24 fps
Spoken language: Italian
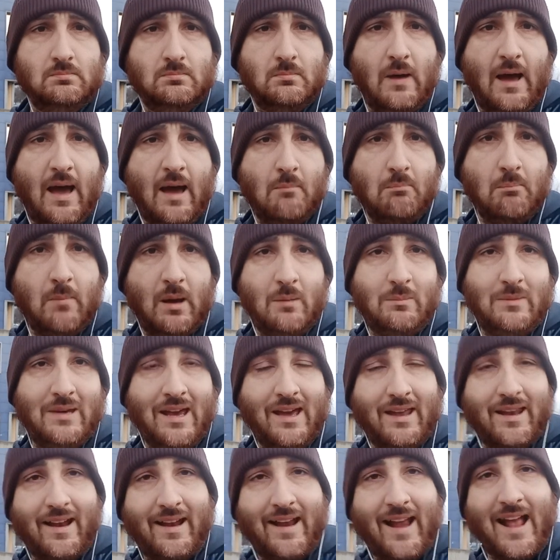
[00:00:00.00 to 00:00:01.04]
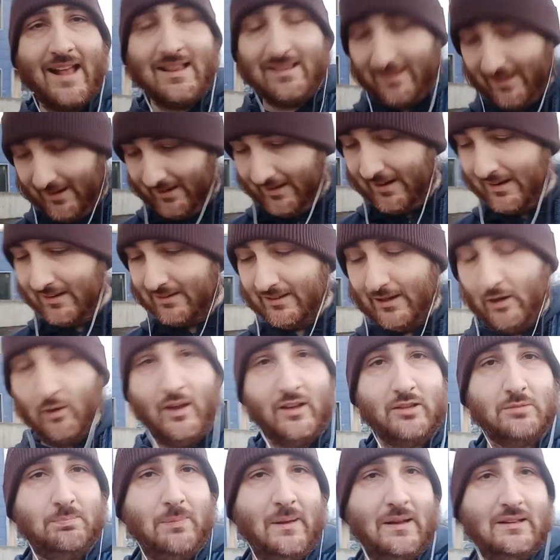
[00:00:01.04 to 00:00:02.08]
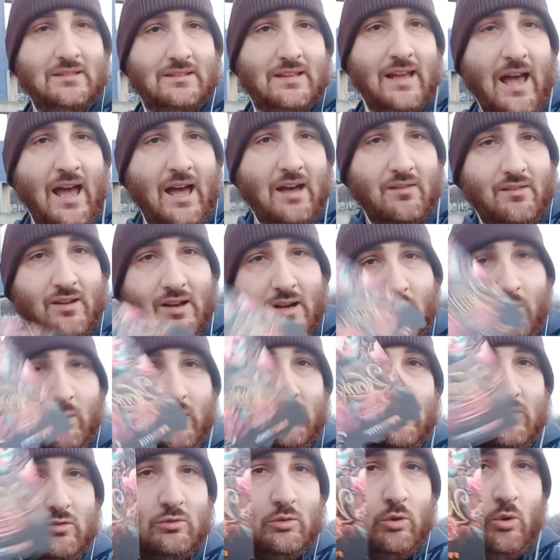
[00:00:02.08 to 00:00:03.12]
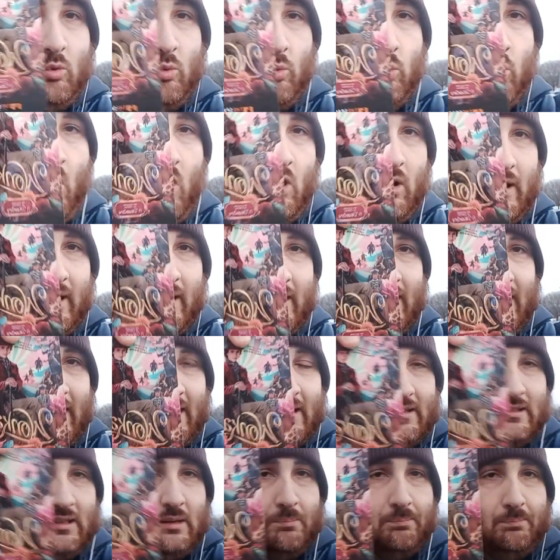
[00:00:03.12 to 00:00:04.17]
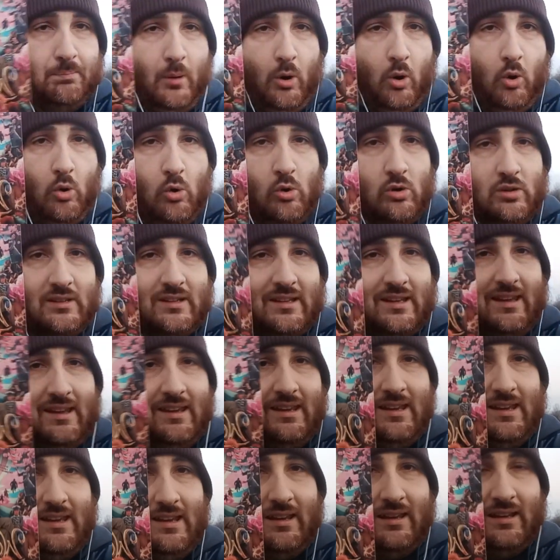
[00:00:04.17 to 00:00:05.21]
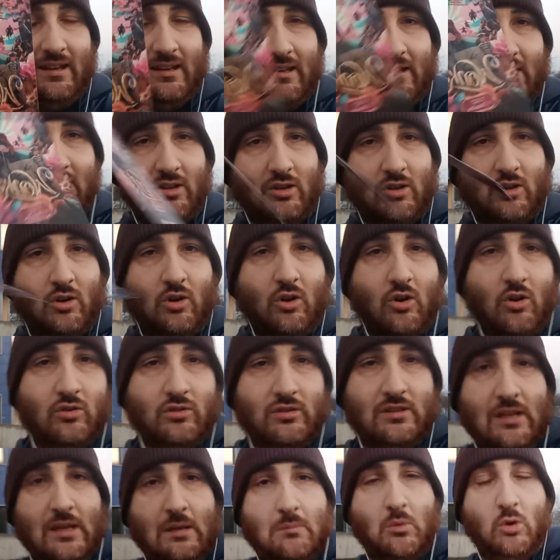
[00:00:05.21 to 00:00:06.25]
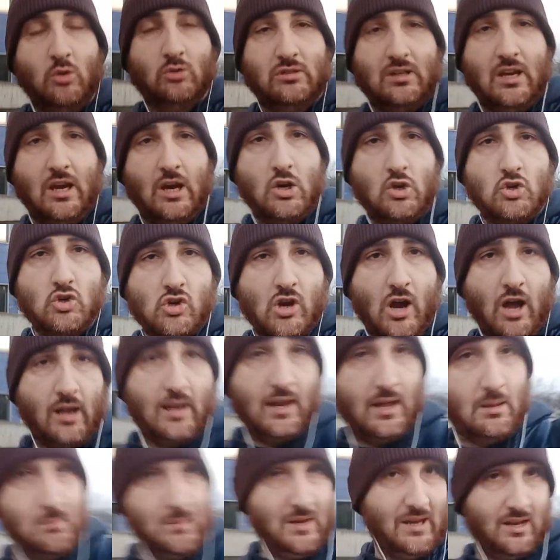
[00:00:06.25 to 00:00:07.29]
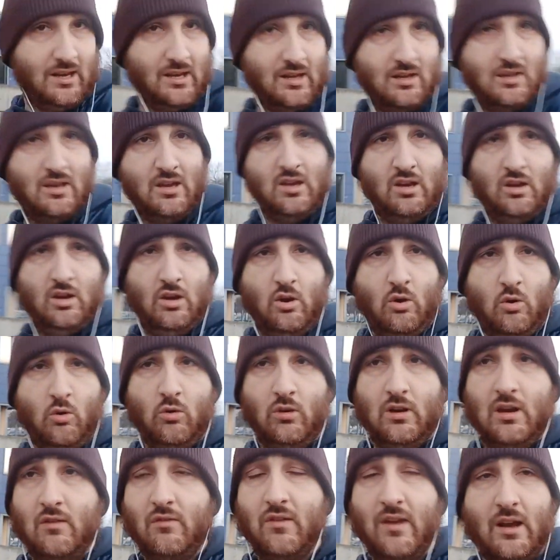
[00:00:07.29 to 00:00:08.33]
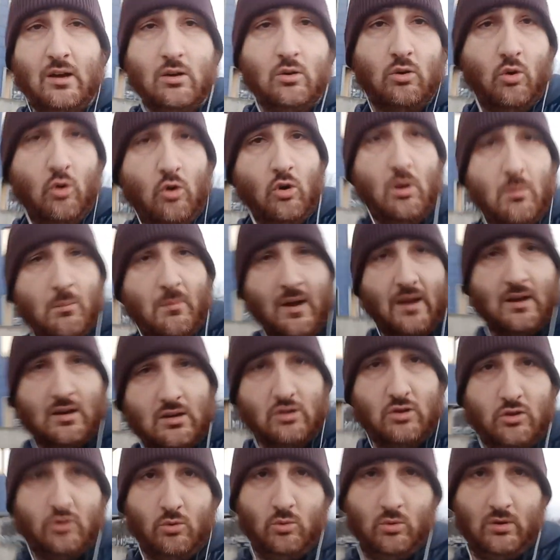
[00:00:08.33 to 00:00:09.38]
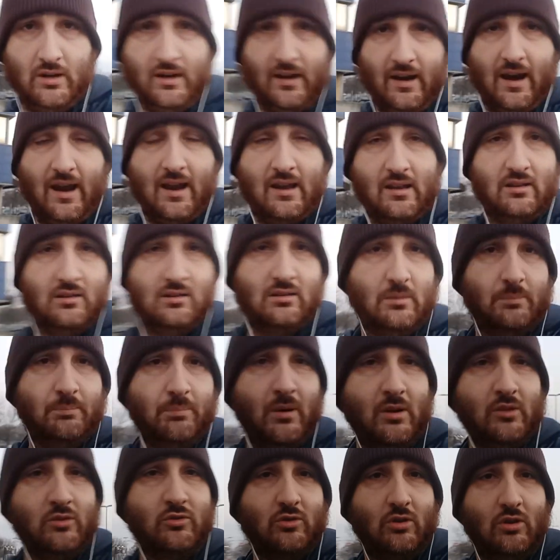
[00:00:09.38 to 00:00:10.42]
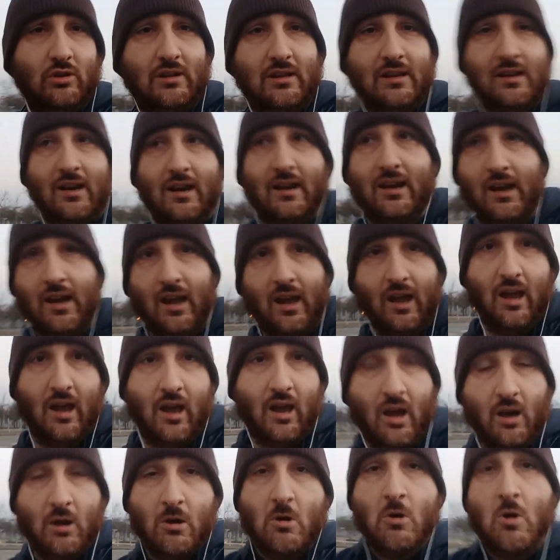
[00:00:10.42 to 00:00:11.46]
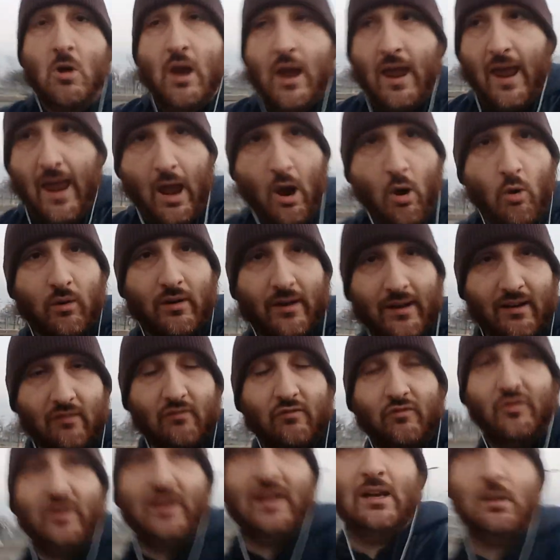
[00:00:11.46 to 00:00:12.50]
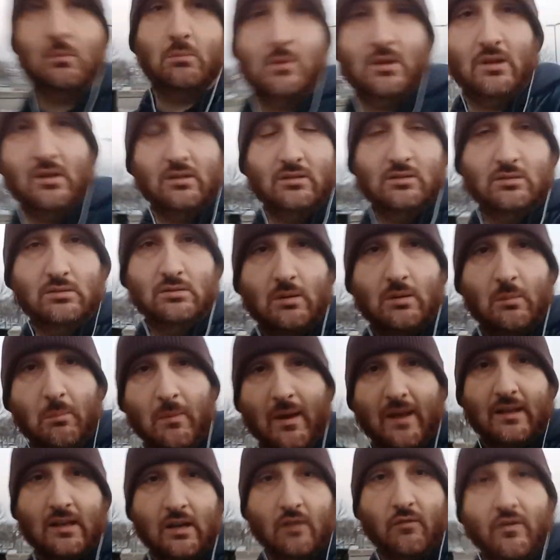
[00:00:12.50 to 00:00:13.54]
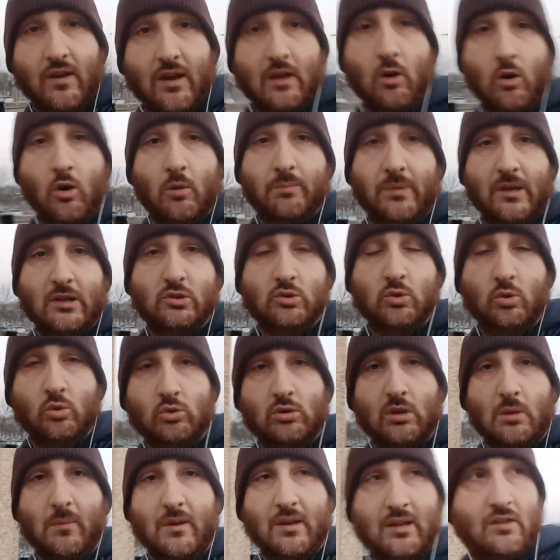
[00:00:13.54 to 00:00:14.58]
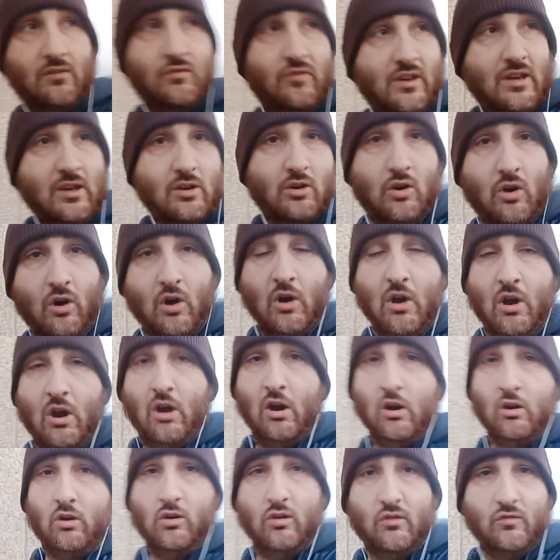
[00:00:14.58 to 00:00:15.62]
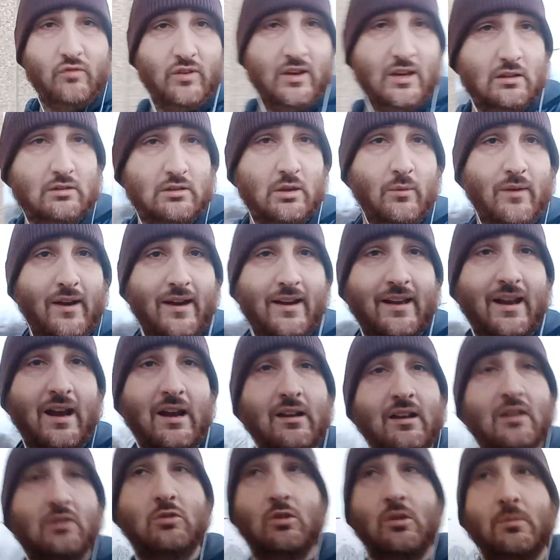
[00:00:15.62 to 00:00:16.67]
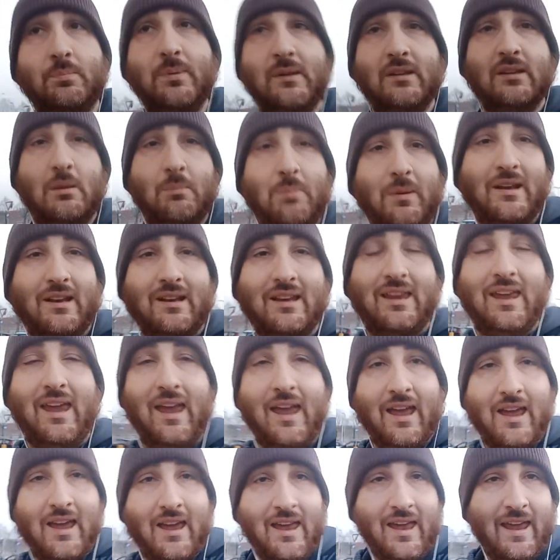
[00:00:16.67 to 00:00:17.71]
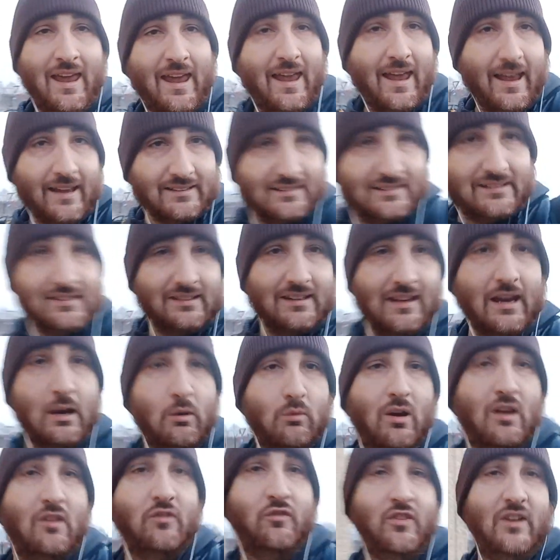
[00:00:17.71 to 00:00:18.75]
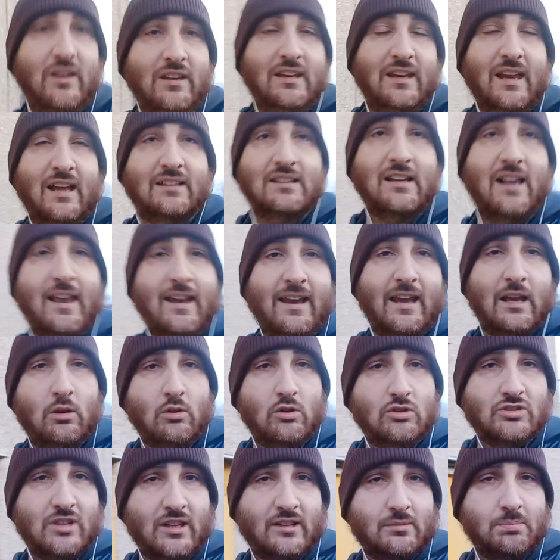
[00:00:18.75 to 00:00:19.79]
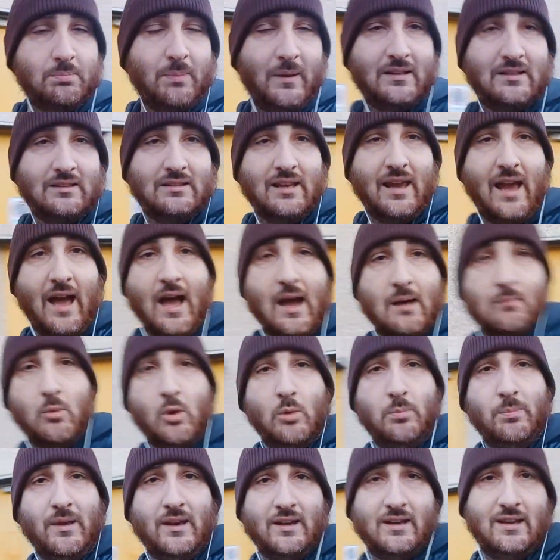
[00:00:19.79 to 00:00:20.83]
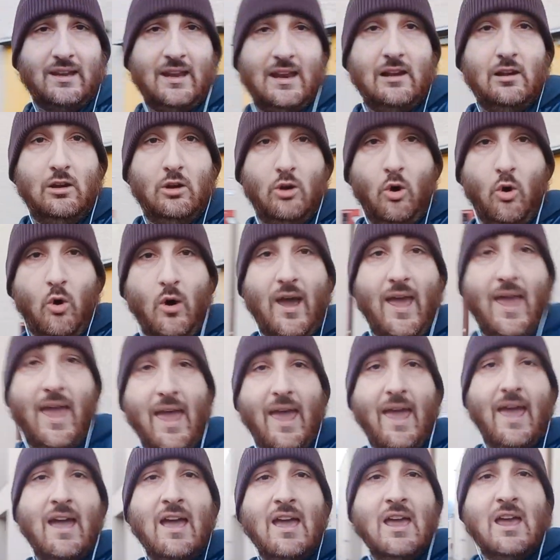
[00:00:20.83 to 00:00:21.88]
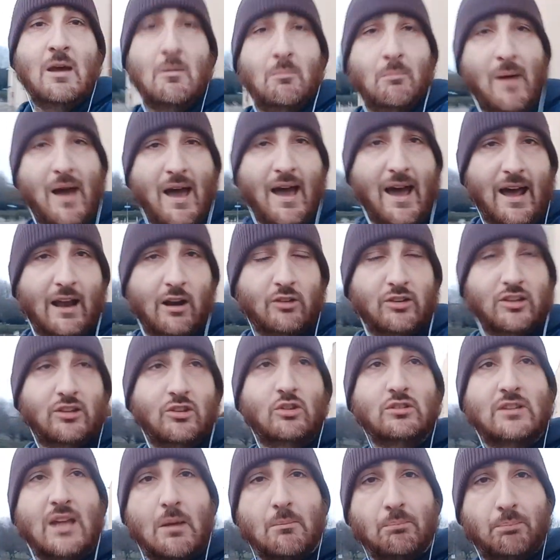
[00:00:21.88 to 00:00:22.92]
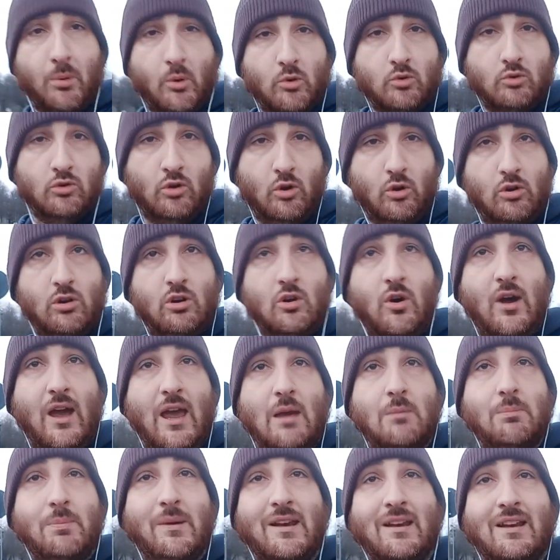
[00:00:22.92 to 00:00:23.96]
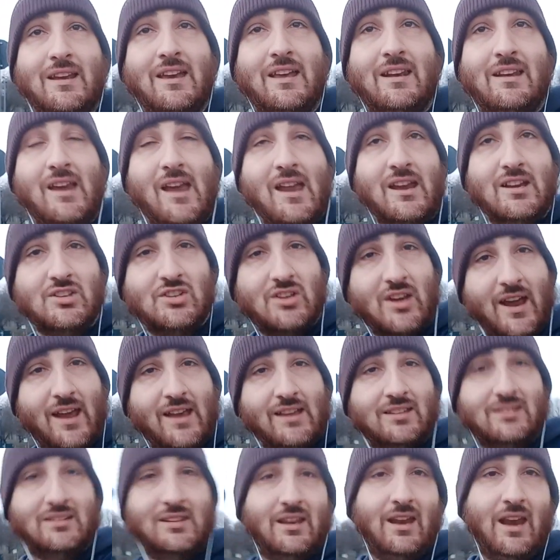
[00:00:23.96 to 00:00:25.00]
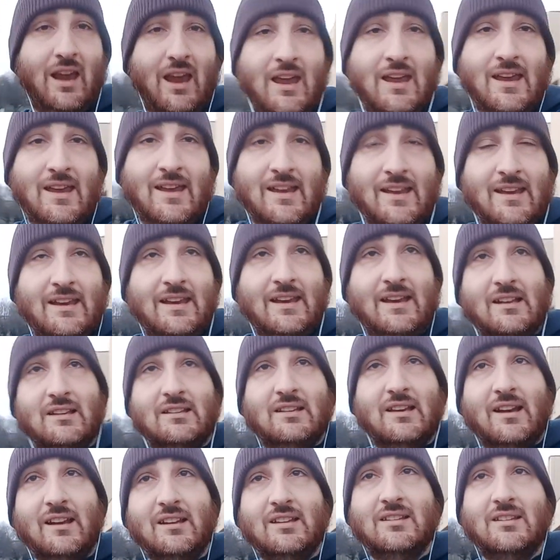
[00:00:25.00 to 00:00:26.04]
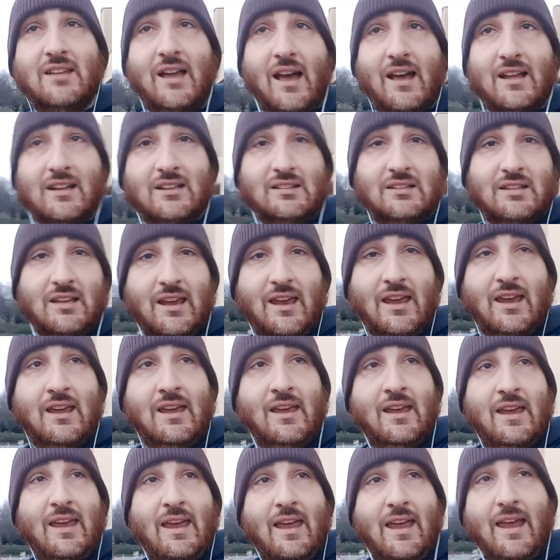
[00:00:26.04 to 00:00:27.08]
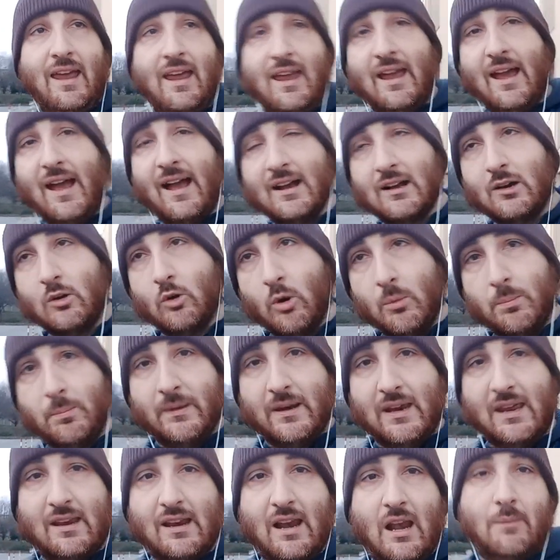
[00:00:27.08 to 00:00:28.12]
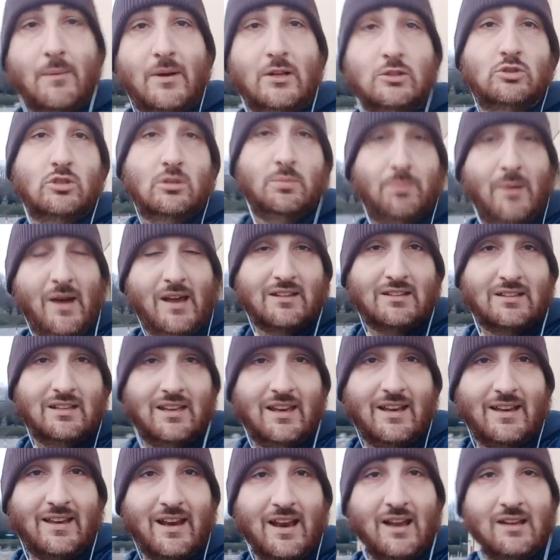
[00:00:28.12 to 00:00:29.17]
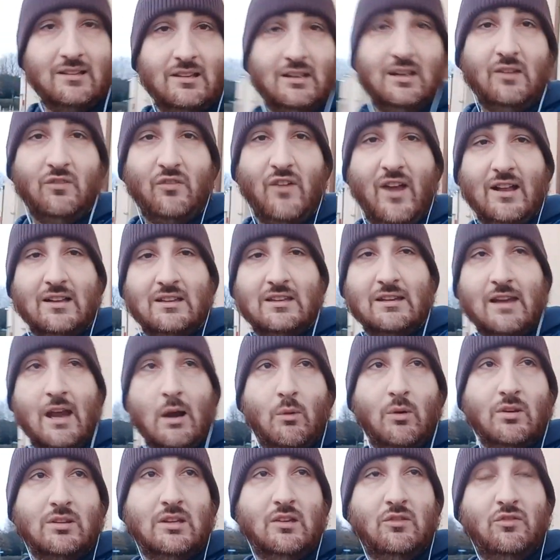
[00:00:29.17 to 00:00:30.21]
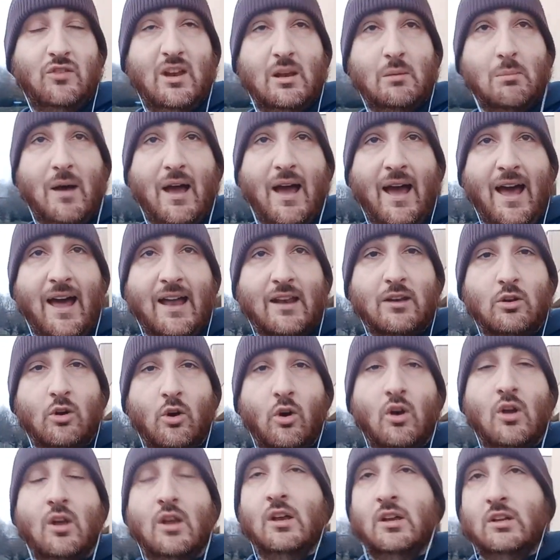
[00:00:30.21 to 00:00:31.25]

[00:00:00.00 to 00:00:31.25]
Mamma mia ragazzi, chi se lo aspettava questo Wonka di Paul King con Timothée Chalamet, Olivia Colman, Hugh Grant. Posso dire che è un gran film, mi è davvero piaciuto, mi è davvero convinto, è una grande sorpresa perché è sì quel film di Natale che noi ci aspettiamo, perché lo è, ma allo stesso tempo non lo è, perché riesce a essere interessante e a coprire la maggior parte dei grandi difetti che questi film hanno.